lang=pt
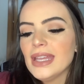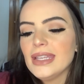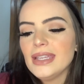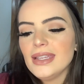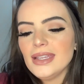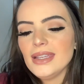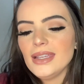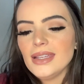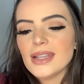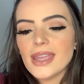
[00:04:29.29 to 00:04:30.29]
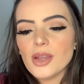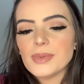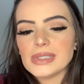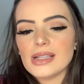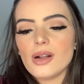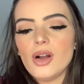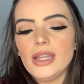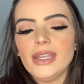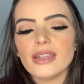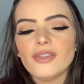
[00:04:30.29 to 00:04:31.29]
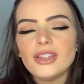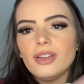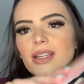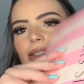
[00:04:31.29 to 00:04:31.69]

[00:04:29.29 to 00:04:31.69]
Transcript: E ganhei uma sacolinha da Victoria's